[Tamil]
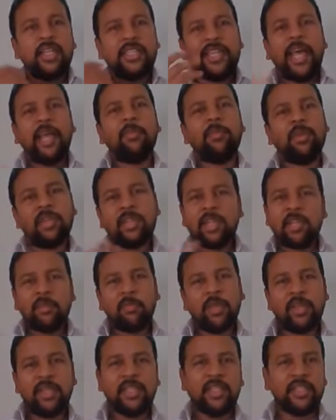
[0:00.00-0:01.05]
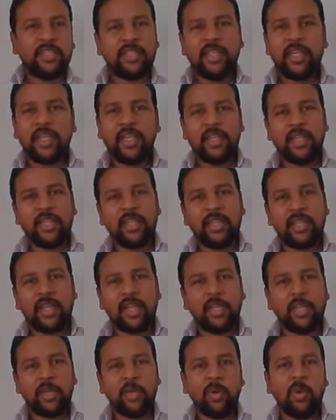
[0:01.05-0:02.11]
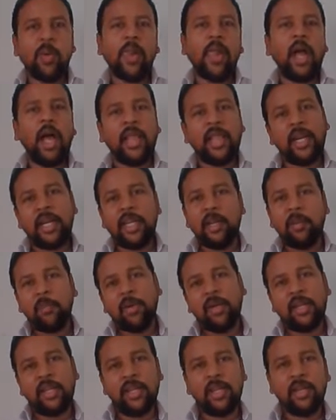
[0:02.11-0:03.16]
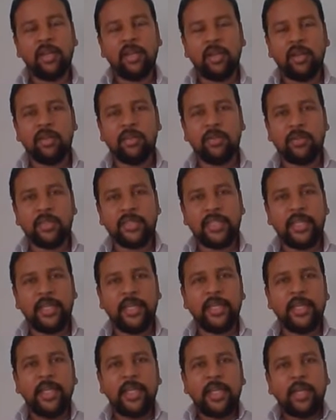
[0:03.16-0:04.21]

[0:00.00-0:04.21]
ஷேர் பண்ணுறது அந்த மாதிரி சில இதெல்லாம் இருக்கும் அதெல்லாம் நீங்கள் பண்ணீங்கனாலும் சரி